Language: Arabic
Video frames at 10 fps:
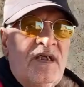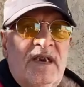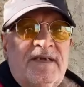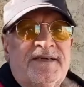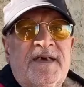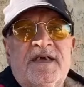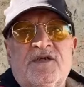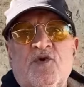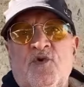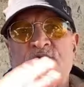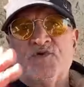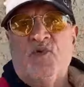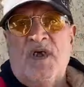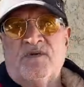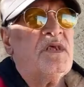اللي زايد يخرج
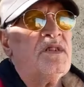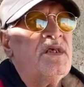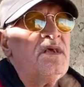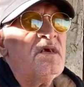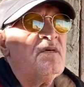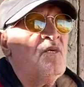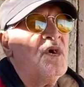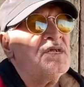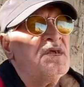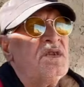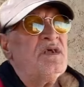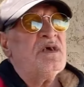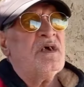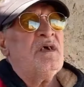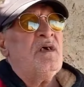وحده هذيك وقت
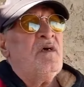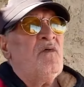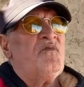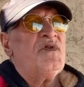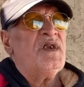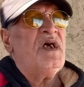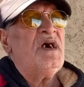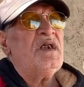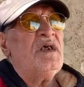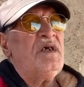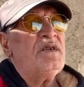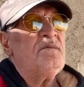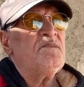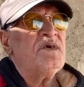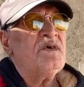اللي في النهار
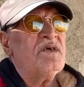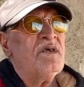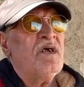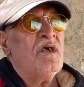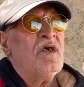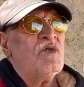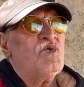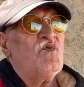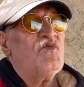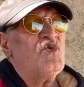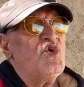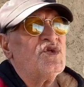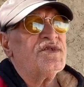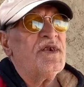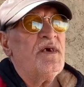احنا ما
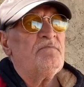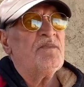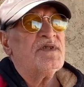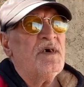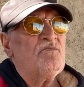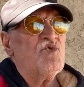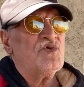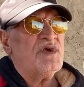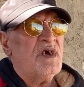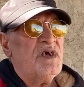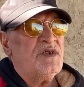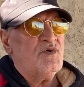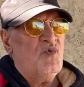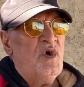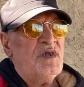توفنون تراب من الداموس
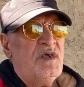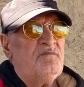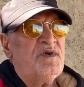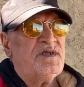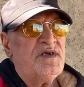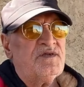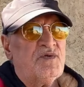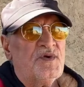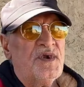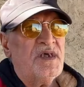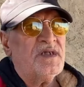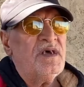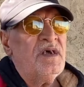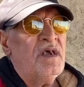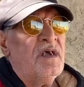نخرجوا وقتها 200 طرناطه